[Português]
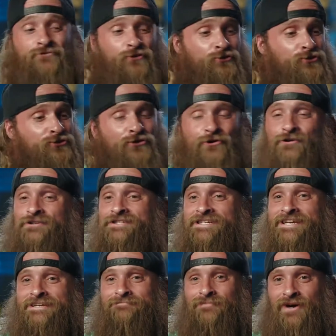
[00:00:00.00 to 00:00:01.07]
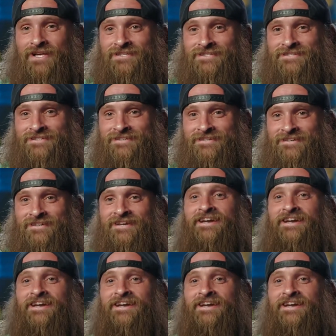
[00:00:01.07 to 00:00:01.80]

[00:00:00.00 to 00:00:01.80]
depois de 13 meses,